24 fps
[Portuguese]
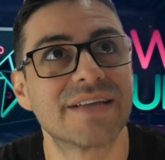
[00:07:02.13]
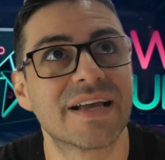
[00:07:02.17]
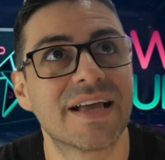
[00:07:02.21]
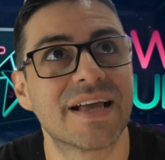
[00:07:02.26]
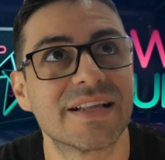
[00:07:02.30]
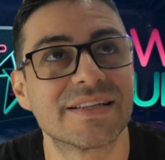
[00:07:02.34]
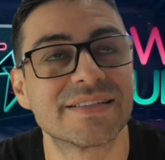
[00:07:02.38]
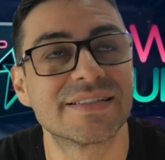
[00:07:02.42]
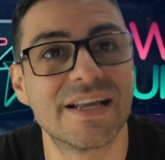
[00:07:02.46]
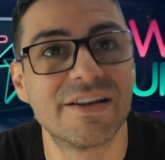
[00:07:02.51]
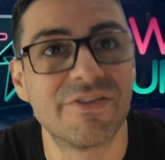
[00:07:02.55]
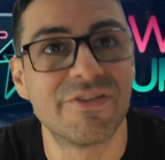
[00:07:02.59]

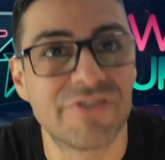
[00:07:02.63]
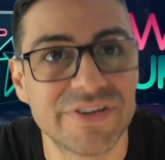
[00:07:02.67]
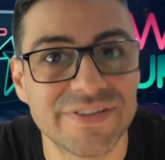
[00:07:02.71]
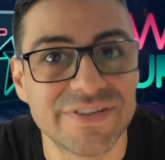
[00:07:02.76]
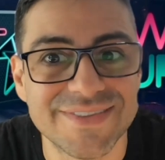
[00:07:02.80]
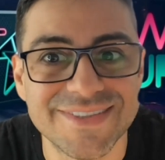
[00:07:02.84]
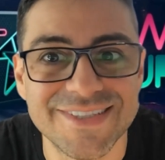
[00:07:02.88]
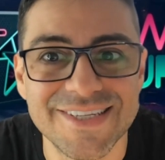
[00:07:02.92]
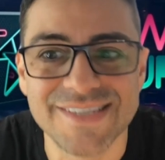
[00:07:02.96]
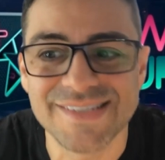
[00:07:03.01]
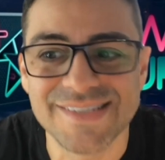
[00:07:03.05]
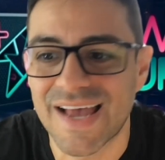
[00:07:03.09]
aquela série
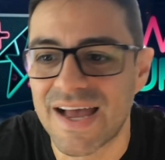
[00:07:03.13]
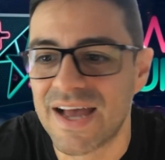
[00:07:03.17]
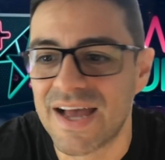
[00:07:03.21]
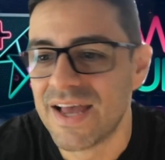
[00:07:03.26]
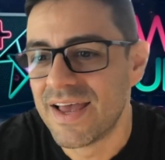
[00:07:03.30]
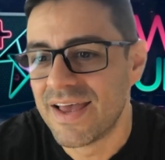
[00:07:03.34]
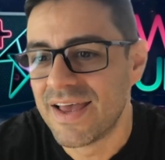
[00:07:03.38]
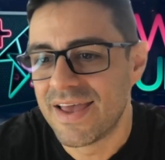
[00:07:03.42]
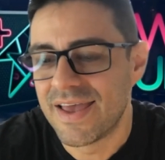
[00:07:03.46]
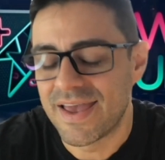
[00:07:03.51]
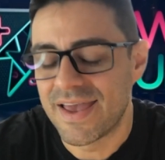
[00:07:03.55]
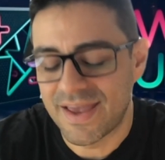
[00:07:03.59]
francesa
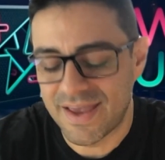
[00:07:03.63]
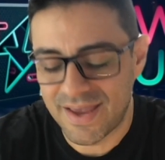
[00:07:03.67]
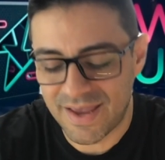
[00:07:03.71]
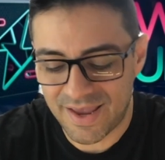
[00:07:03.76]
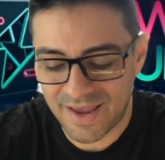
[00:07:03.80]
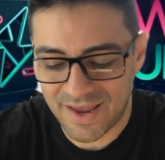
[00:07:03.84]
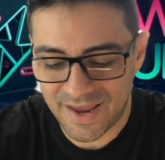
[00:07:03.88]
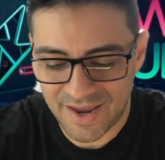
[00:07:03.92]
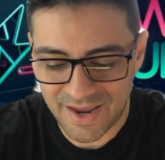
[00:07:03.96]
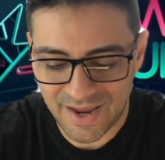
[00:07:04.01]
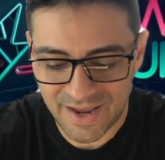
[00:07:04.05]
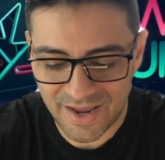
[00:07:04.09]

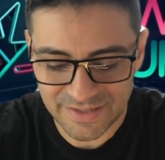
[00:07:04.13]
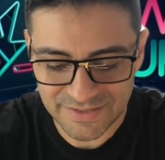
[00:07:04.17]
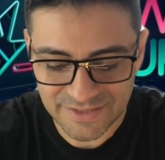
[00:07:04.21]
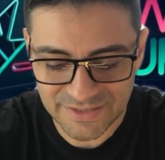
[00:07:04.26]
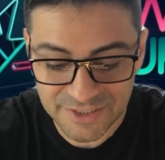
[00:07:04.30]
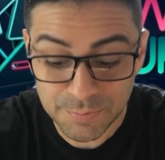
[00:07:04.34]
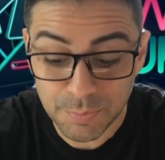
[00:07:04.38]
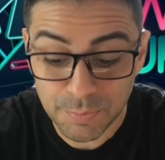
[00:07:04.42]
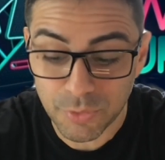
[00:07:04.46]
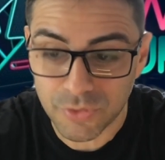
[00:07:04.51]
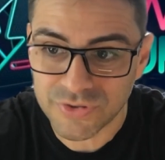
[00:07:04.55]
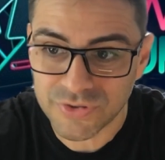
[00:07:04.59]
é,
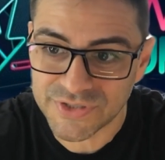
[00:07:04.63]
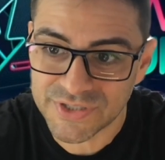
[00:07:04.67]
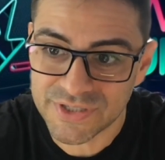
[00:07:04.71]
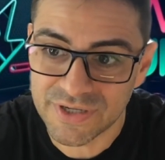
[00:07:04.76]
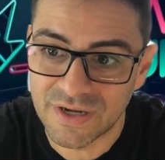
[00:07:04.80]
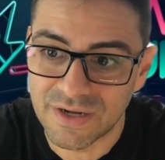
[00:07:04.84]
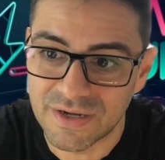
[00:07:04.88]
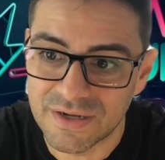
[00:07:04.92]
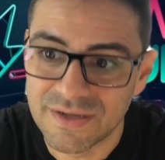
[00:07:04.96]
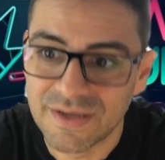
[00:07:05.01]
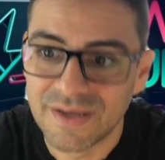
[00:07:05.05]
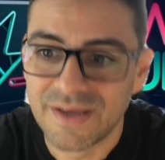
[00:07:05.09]

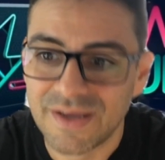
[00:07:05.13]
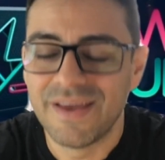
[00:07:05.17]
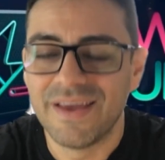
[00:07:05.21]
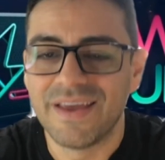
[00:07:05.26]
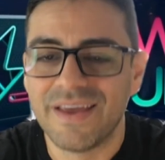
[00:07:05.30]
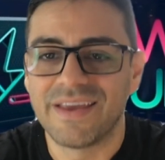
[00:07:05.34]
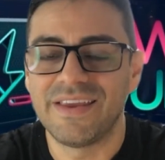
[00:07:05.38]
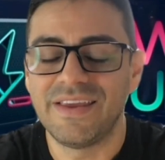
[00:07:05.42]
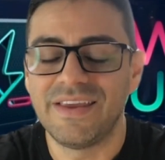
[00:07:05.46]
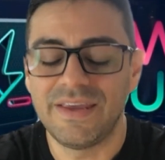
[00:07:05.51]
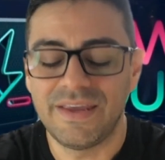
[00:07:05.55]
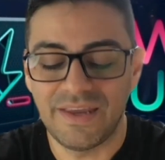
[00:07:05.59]
Dispursant,
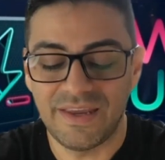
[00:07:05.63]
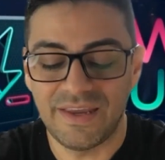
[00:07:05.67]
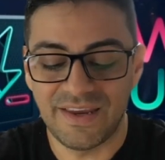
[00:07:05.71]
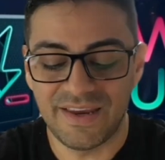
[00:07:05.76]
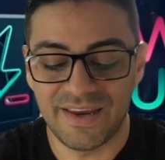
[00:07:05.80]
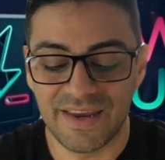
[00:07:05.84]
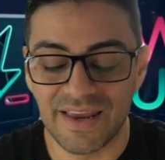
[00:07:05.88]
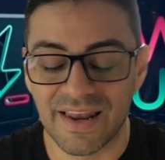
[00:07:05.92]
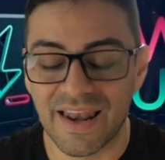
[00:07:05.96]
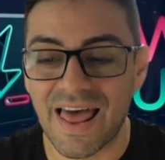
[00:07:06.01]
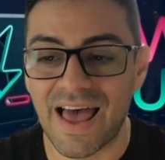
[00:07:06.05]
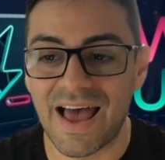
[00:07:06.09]
e,
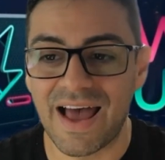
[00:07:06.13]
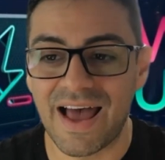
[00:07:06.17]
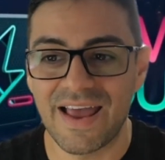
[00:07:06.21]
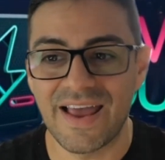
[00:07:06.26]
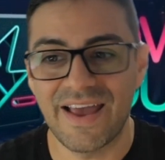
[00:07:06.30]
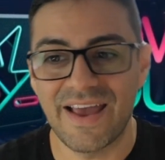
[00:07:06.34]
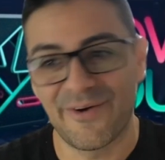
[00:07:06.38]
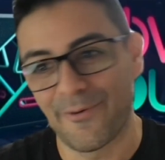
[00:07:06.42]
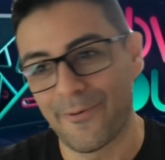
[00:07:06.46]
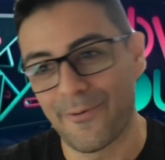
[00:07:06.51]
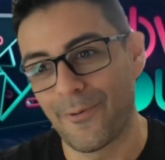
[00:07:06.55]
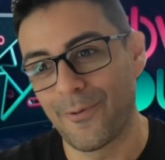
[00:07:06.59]
e, lá
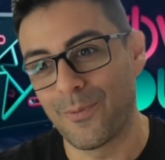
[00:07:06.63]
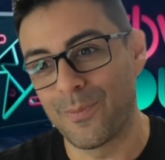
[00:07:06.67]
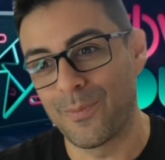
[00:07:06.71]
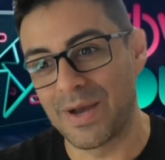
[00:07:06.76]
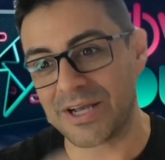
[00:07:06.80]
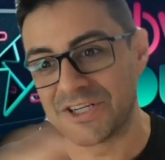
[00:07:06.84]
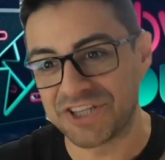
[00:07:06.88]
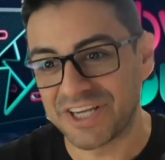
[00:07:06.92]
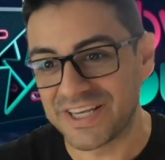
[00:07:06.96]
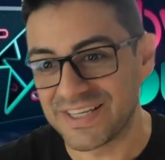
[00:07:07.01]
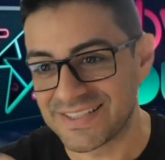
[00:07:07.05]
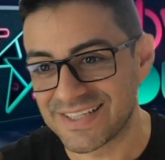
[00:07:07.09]
é um, uma
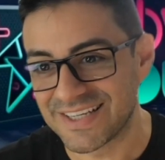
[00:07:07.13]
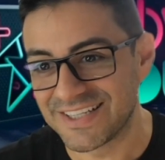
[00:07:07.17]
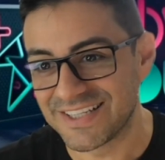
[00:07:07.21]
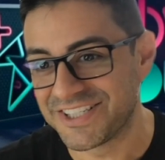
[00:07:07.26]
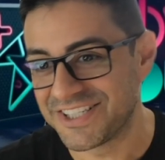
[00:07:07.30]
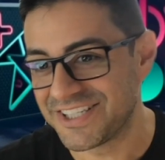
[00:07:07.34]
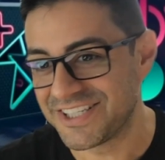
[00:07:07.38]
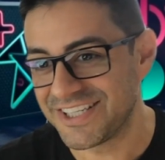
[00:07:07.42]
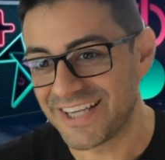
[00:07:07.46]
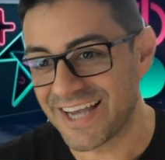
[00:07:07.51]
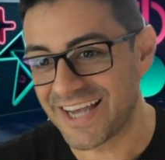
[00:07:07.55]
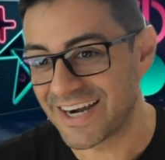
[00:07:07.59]
agência
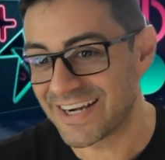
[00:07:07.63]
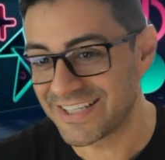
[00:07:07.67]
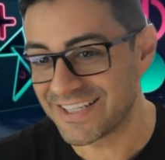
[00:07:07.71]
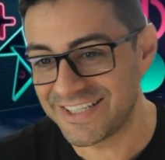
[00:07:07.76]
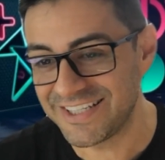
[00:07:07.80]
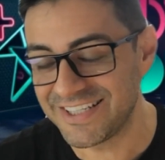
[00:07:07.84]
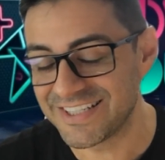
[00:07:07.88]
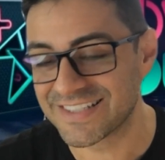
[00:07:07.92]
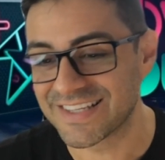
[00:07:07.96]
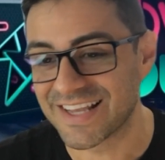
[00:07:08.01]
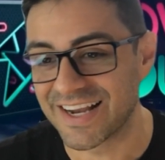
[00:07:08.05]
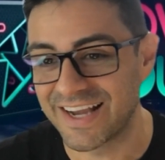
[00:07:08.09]
de
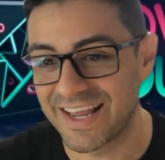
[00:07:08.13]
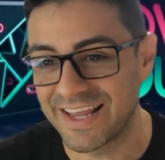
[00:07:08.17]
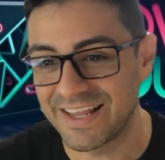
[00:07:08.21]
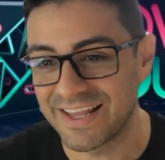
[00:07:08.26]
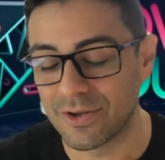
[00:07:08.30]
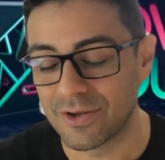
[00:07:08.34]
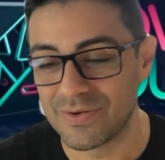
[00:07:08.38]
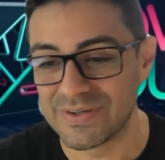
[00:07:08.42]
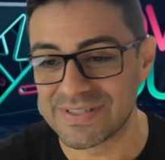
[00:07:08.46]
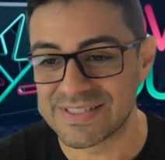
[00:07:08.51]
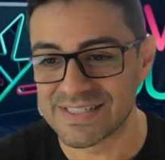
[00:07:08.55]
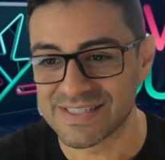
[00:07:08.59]
artista, né?
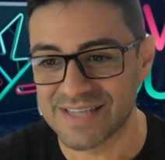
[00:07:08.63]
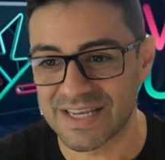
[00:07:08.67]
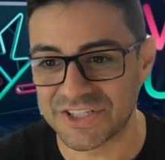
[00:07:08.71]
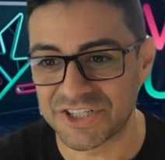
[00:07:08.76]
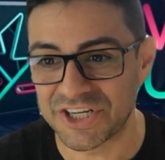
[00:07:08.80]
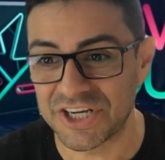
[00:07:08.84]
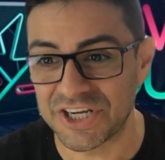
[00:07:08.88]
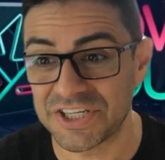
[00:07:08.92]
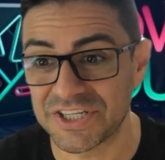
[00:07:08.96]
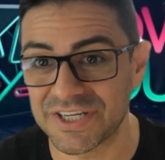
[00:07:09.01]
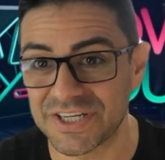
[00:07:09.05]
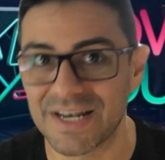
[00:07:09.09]
Então esses
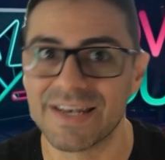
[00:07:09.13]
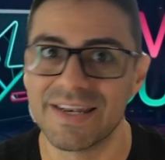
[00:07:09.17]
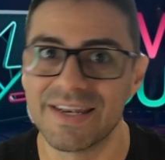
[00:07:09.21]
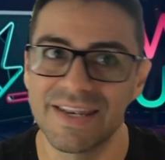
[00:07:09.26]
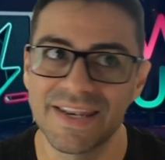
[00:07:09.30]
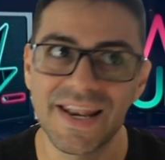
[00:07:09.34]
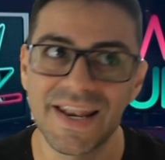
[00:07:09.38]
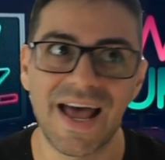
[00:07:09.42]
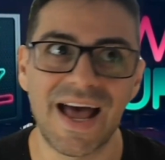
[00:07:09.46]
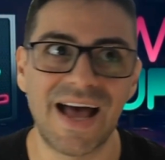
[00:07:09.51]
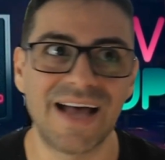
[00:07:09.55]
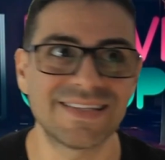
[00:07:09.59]
agentes
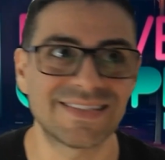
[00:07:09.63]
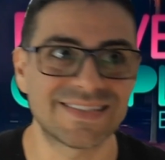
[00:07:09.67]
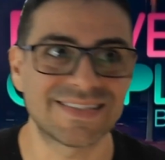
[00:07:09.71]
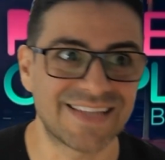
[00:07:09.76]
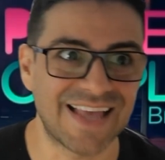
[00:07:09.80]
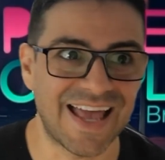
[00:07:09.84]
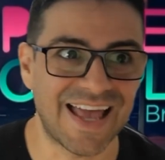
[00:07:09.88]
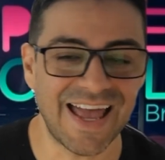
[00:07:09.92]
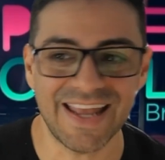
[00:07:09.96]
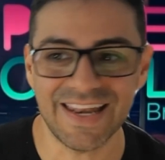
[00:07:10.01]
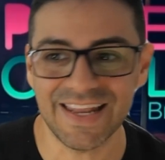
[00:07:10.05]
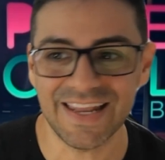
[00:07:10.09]
na
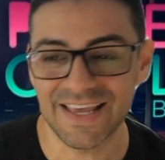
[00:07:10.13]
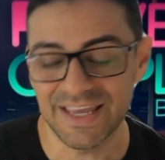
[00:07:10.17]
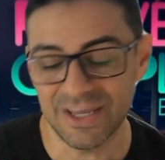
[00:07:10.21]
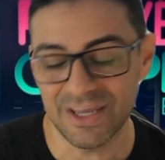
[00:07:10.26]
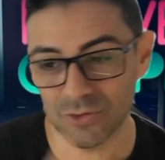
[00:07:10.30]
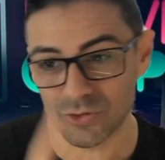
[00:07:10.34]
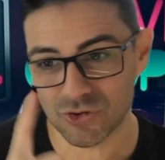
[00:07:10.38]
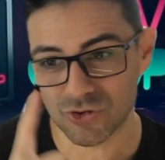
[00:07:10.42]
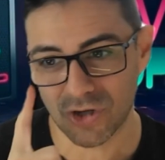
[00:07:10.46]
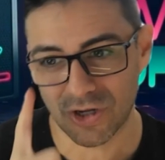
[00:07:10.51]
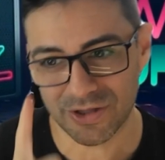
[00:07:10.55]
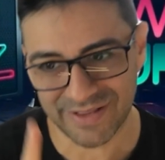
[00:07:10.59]
série
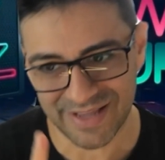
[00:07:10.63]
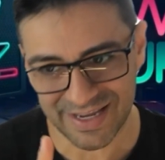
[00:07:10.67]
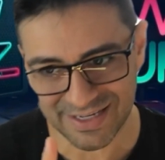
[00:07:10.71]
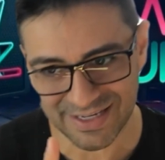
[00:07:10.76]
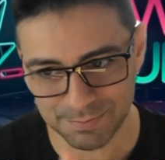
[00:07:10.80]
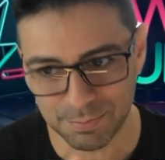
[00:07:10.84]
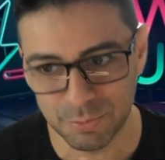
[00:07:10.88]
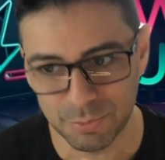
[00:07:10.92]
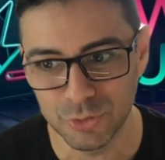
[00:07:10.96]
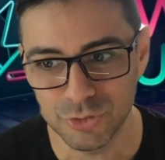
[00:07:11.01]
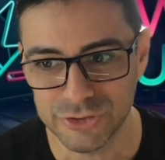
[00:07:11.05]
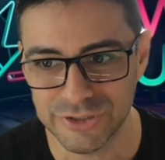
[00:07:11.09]
ganham só
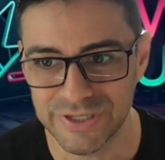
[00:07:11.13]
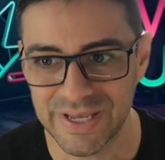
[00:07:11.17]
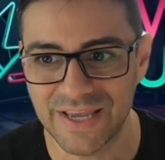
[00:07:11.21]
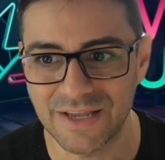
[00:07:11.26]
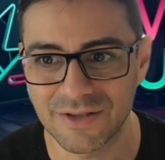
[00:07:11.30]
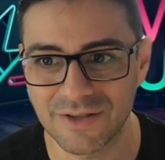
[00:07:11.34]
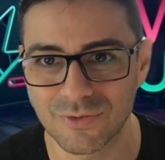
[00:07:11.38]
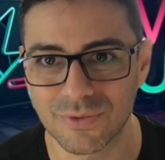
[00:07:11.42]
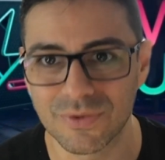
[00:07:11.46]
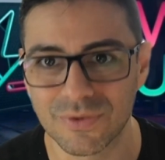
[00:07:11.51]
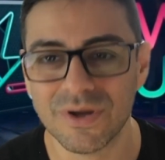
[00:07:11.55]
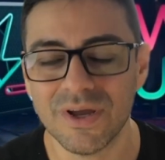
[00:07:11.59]
10%